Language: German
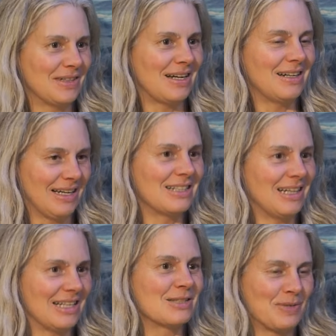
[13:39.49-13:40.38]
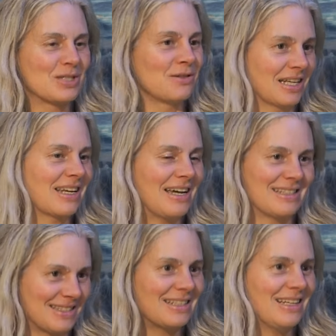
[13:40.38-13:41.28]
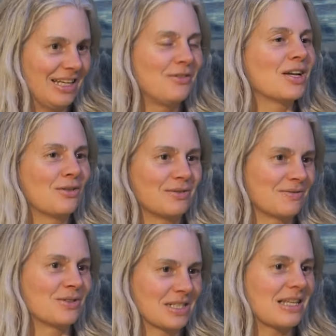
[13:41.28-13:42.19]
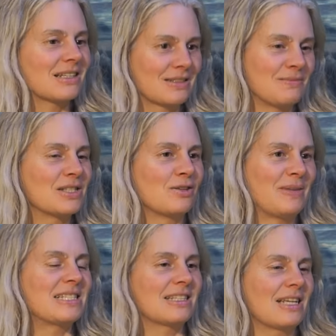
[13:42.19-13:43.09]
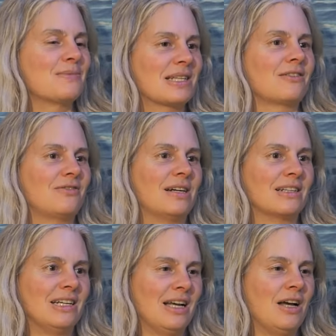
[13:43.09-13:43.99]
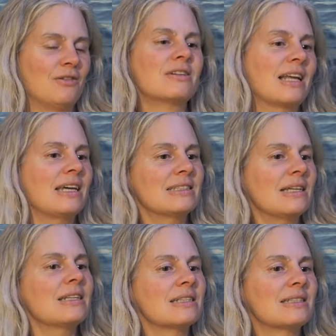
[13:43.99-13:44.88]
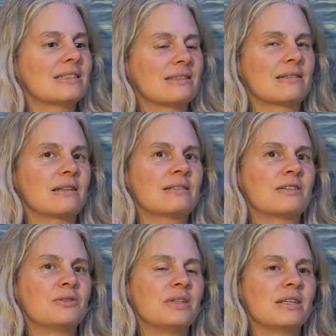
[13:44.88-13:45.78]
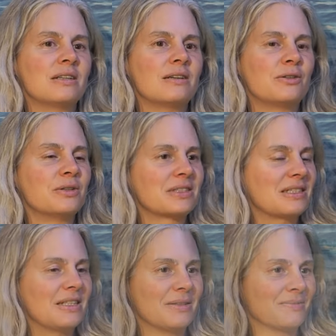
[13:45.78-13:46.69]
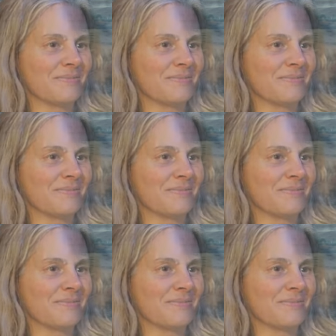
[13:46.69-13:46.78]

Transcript: Genau. Als Persönlichkeitsentwicklung, wo du sagst, man soll bei sich selbst anfangen. Mhm. Und gleichzeitig ist das natürlich die größte